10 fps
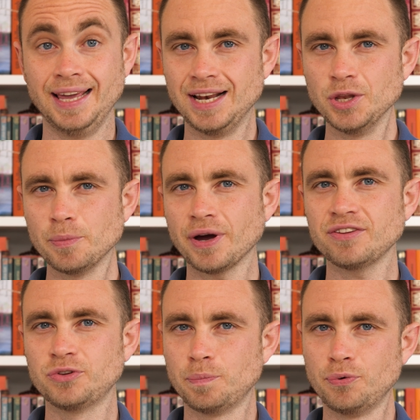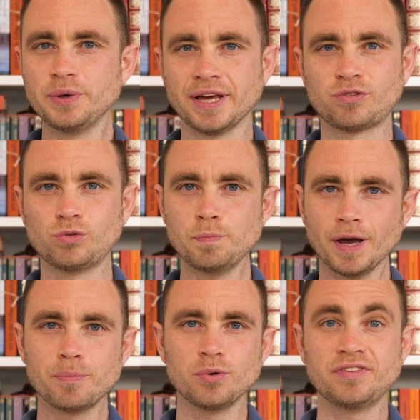Il ne me reste plus qu'à
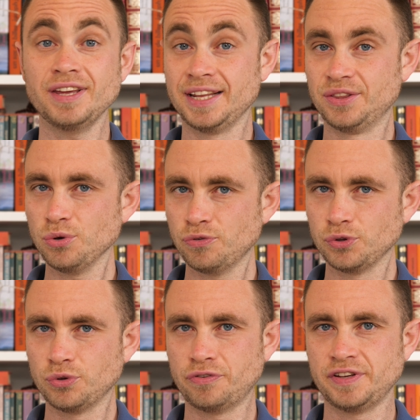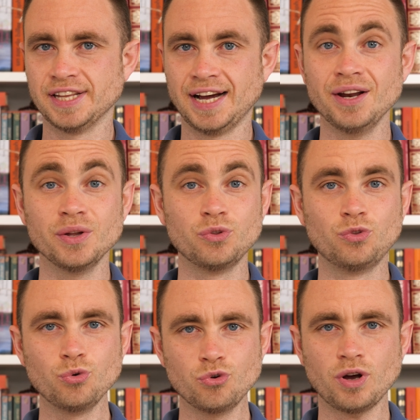superposer les deux photos finales,
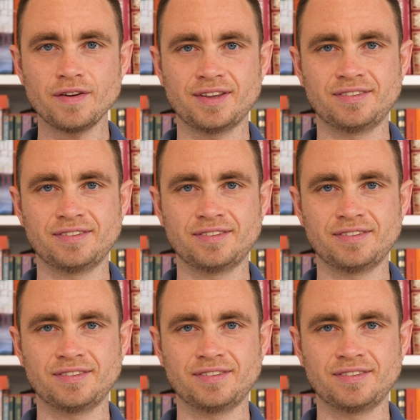toujours avec